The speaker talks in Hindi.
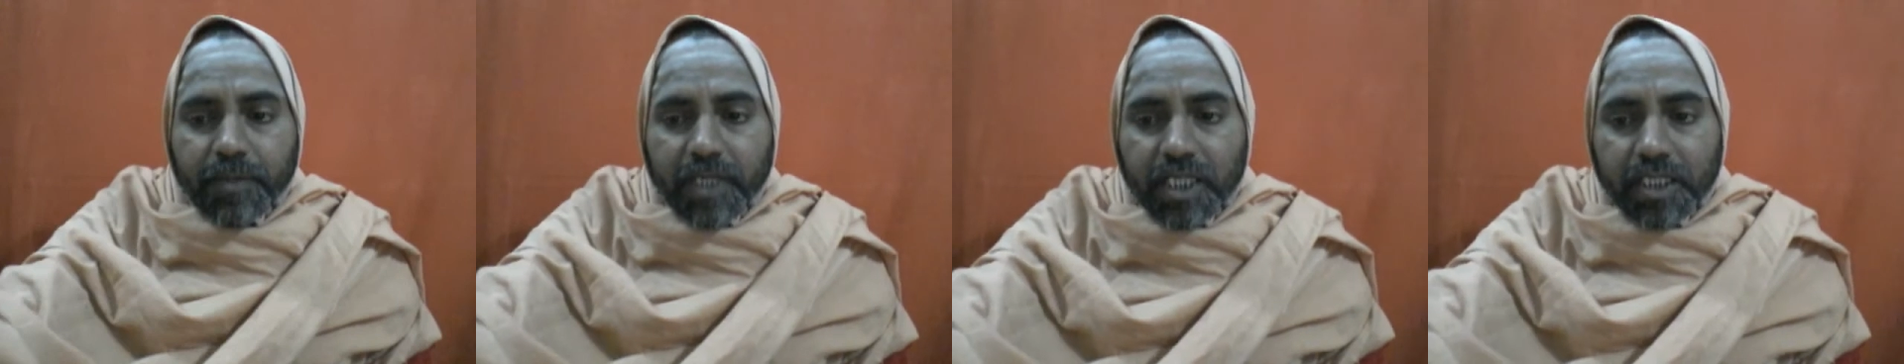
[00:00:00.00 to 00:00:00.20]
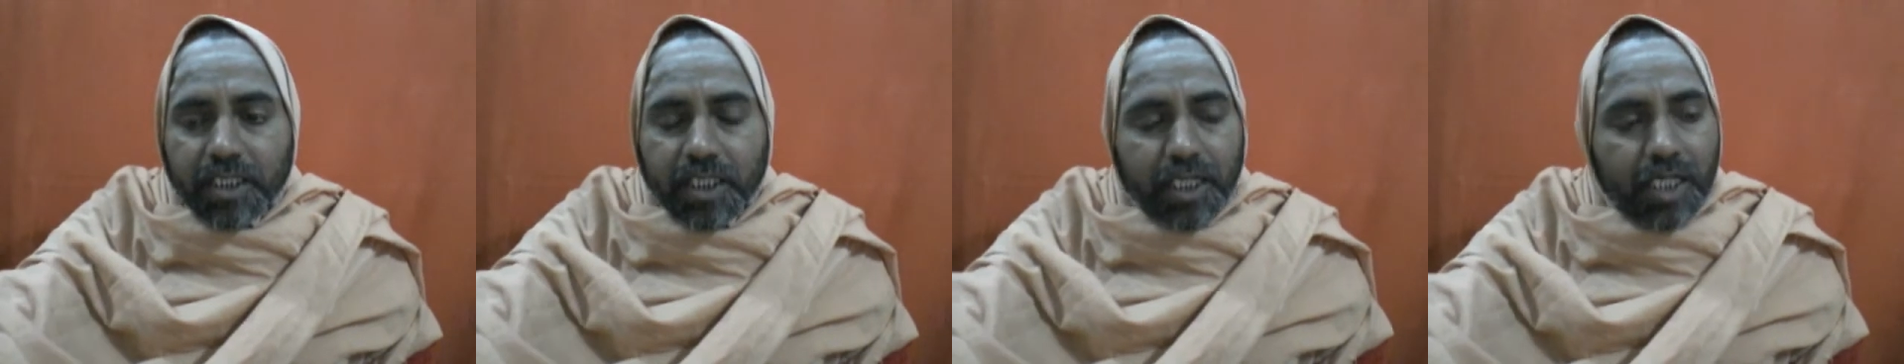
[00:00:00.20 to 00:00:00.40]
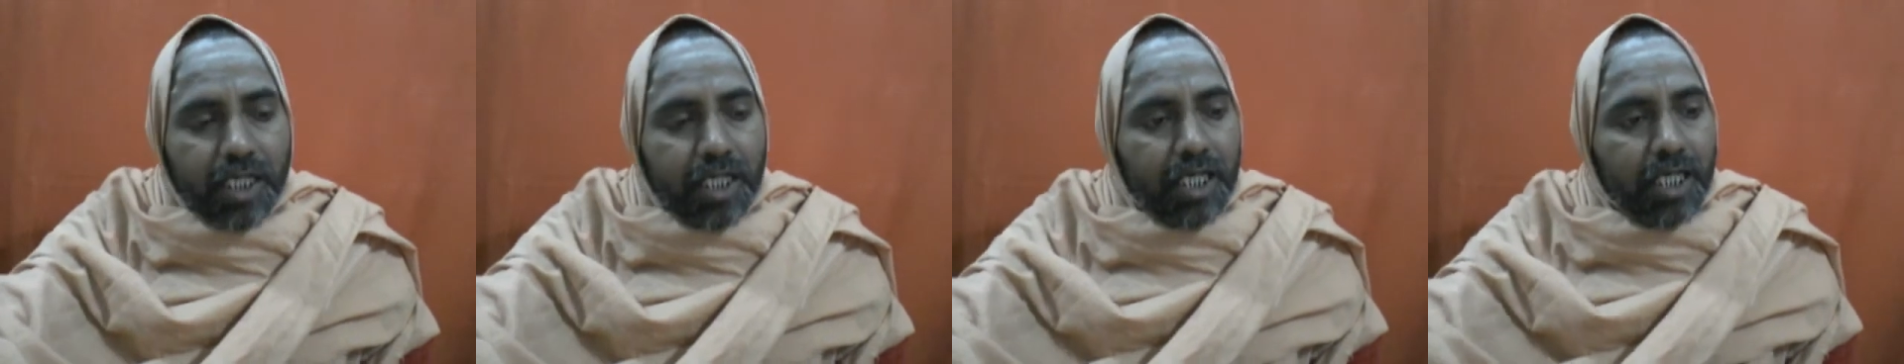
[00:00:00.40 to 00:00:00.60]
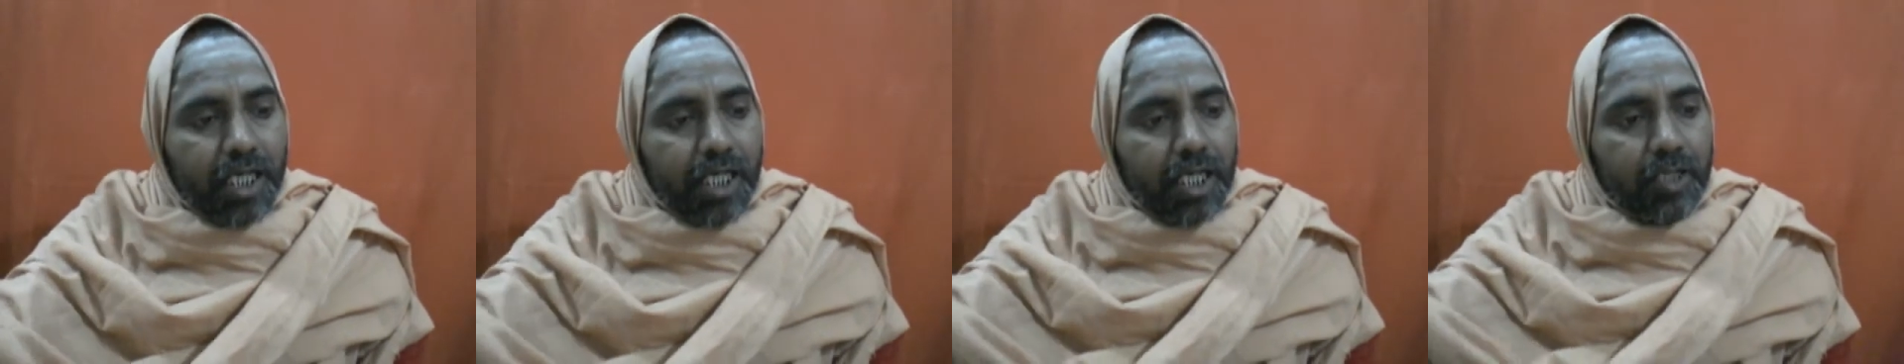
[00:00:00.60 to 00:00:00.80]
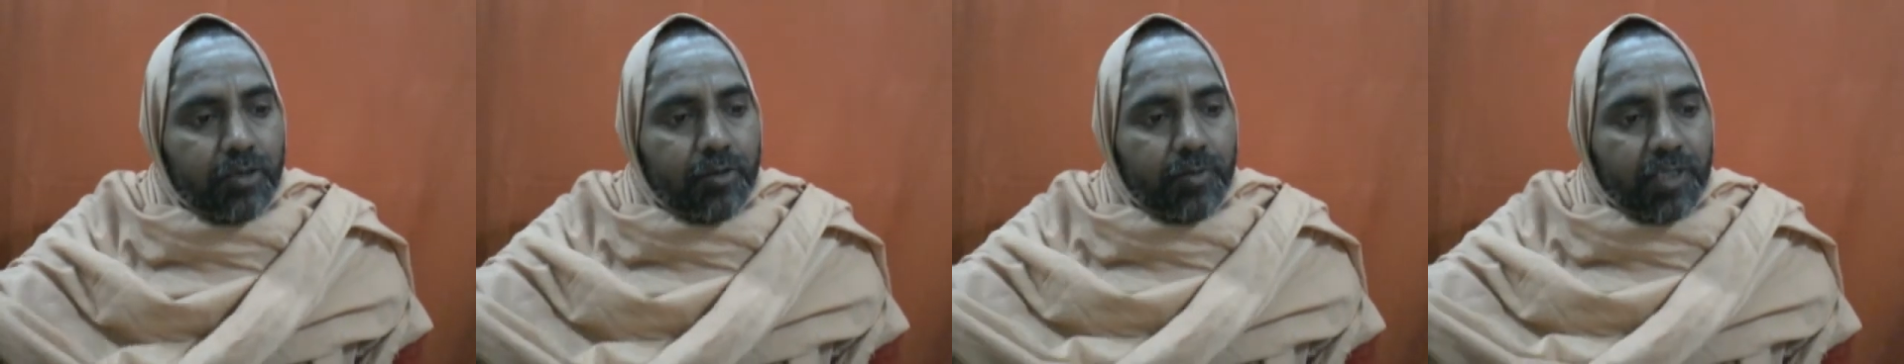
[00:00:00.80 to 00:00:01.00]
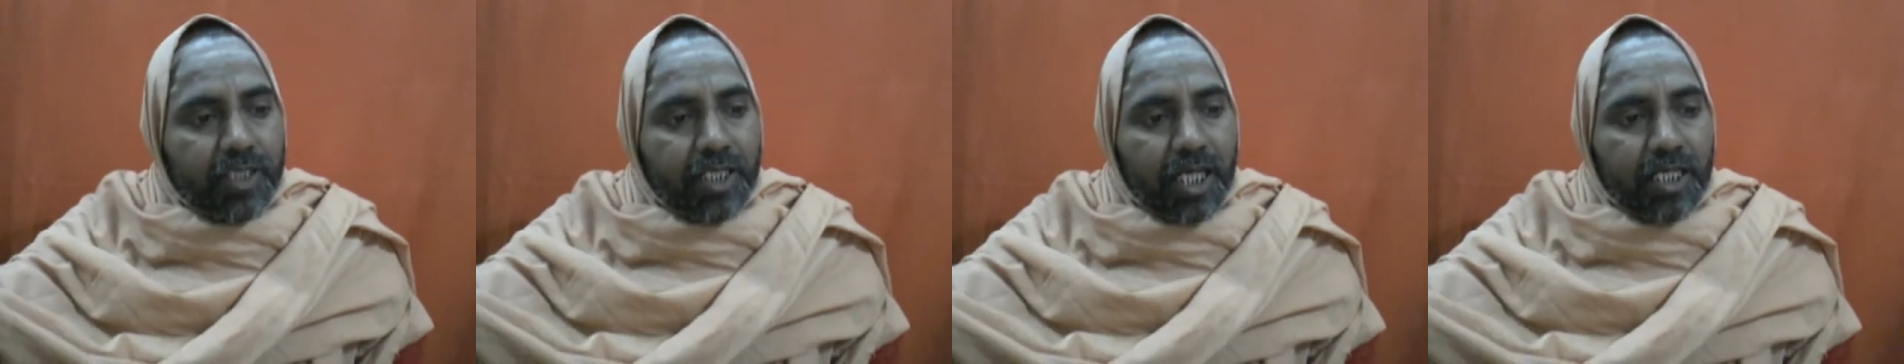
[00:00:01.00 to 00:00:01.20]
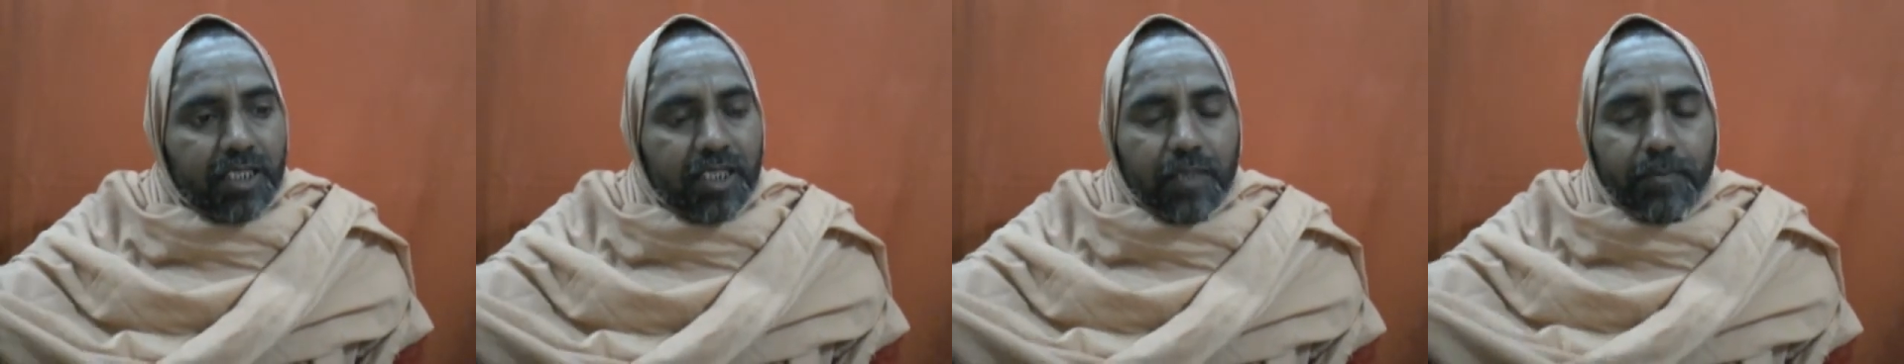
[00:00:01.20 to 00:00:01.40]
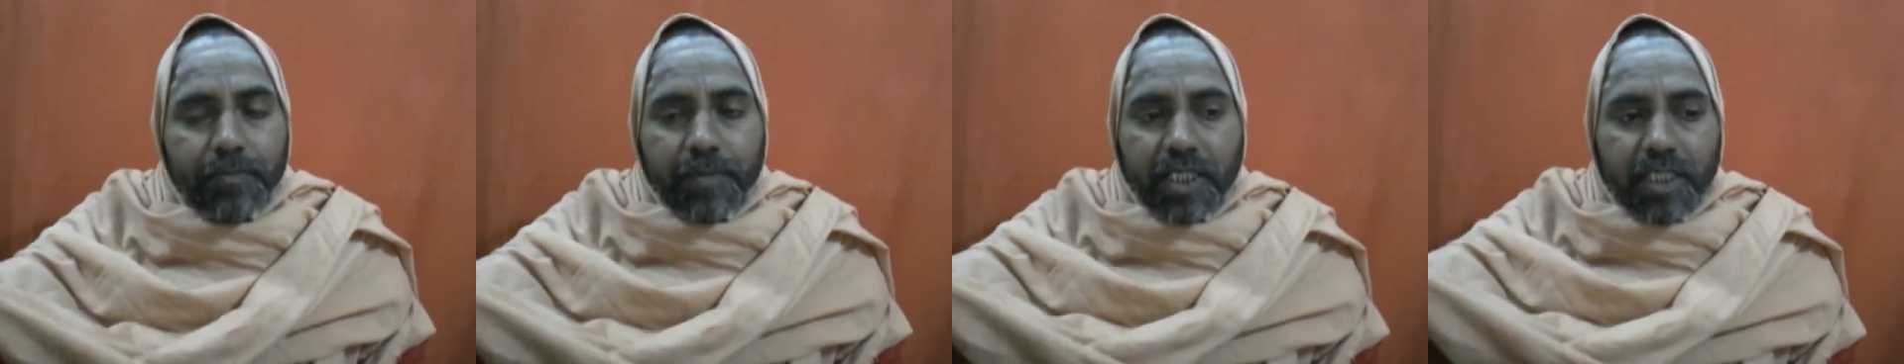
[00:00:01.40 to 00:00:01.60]
प्रयत्न करेंगे तो बता
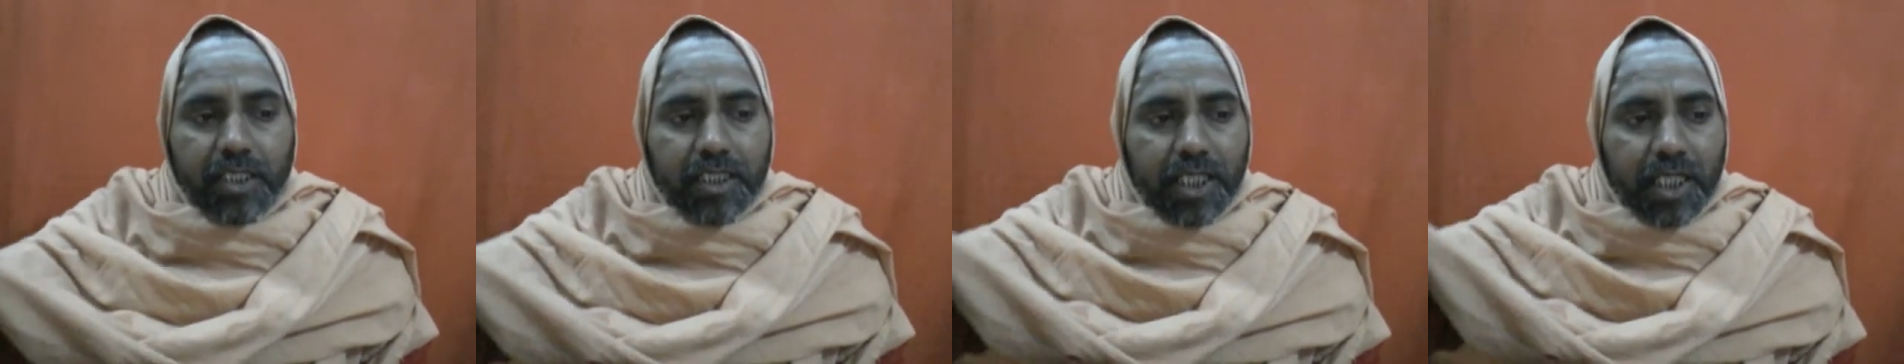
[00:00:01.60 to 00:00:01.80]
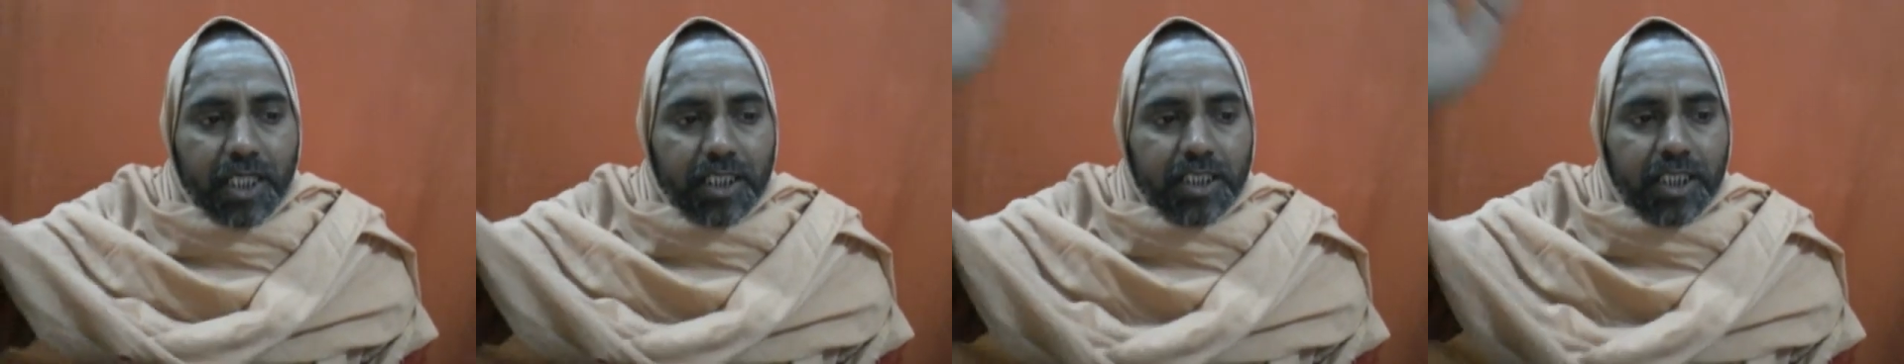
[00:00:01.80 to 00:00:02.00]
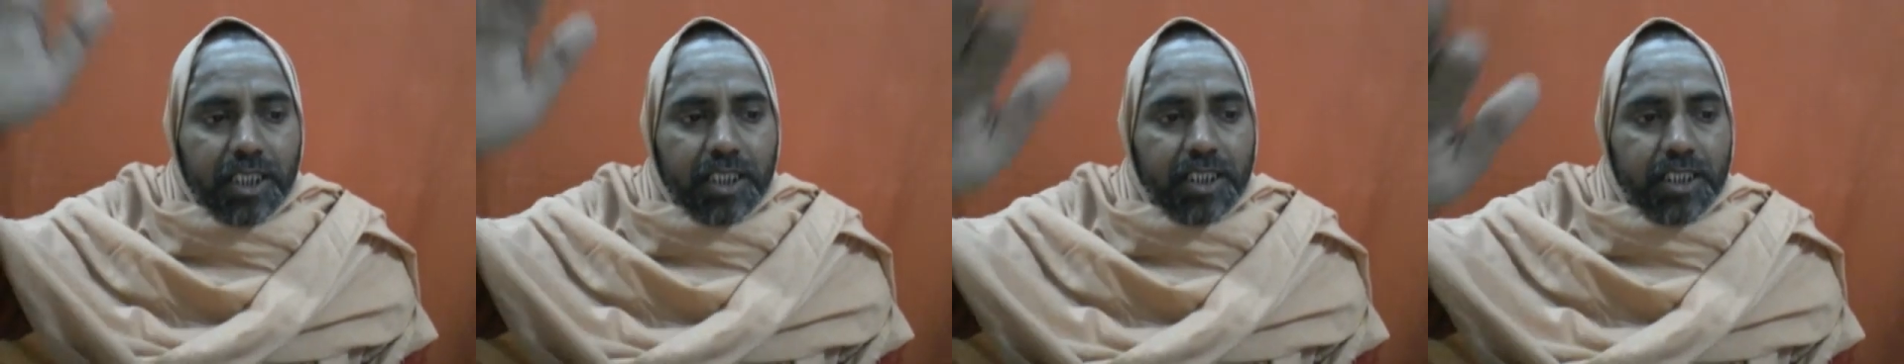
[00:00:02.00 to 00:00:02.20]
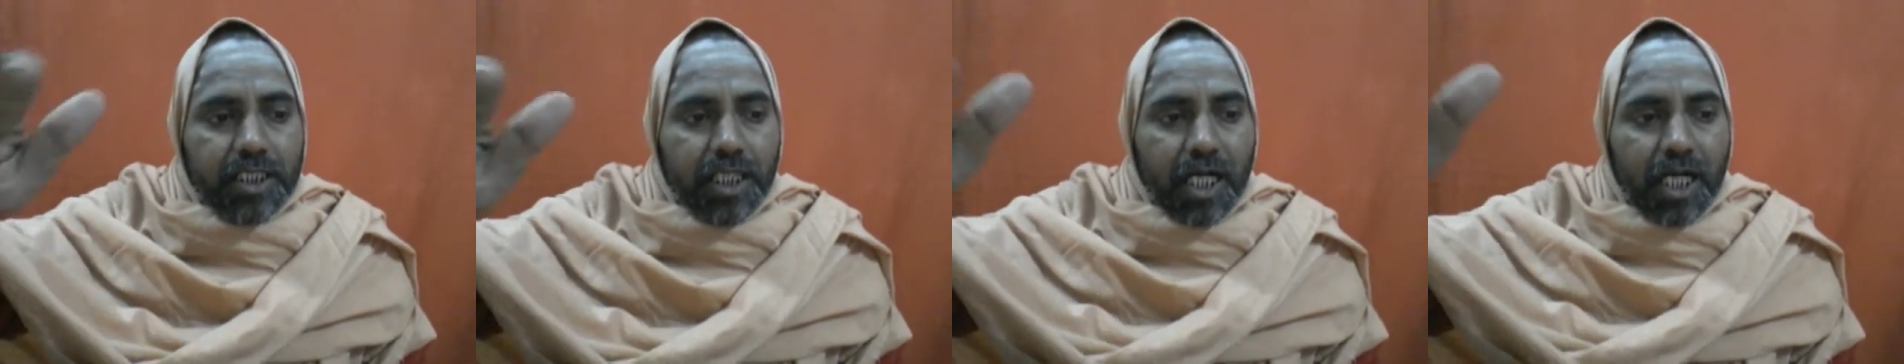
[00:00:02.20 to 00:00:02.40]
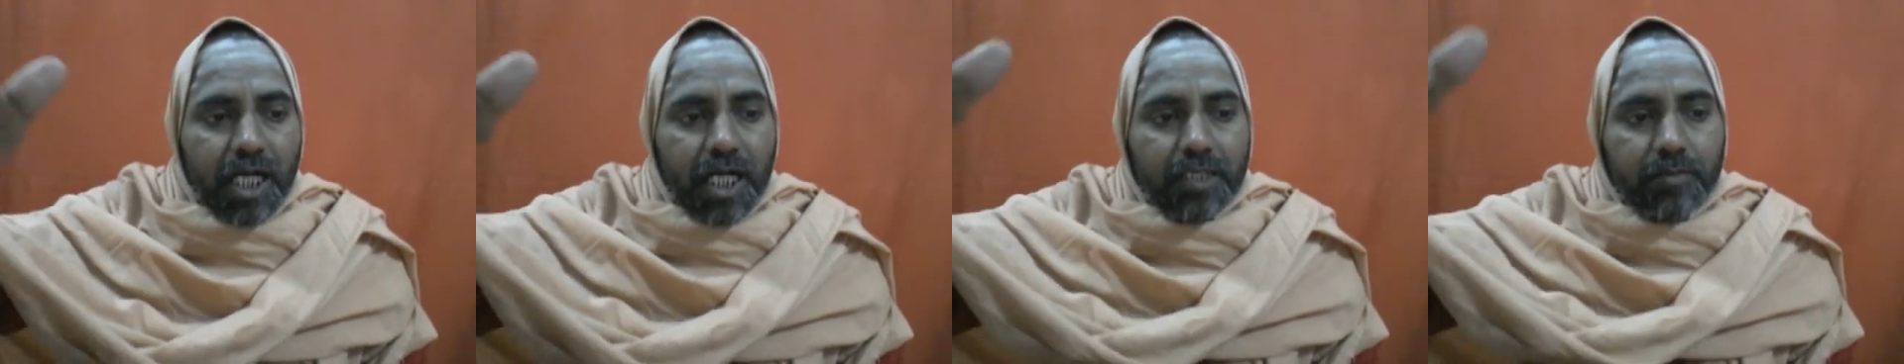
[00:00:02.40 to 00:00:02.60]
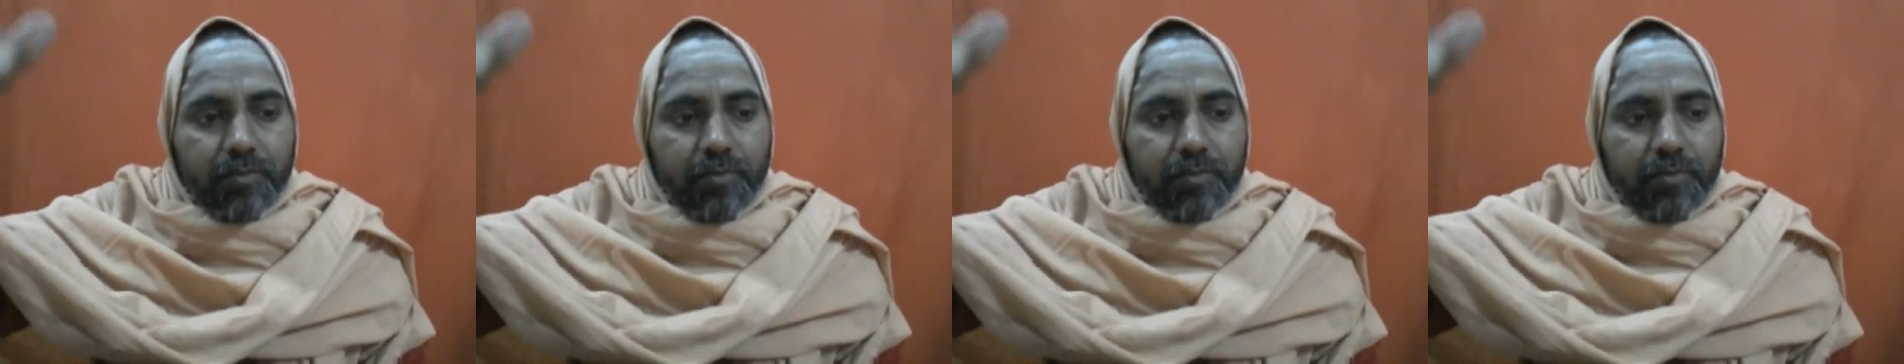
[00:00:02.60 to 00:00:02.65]
दिया प्रत्येक दृष्टिया